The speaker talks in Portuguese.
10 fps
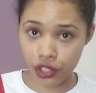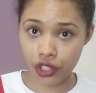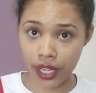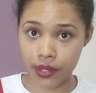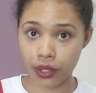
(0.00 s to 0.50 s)
de
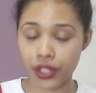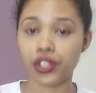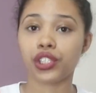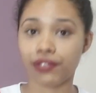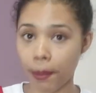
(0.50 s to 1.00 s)
gesso que a
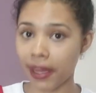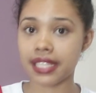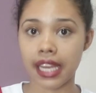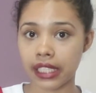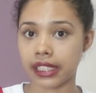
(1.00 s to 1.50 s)
gente vai
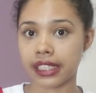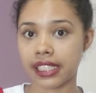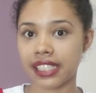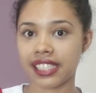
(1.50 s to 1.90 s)
passar antes.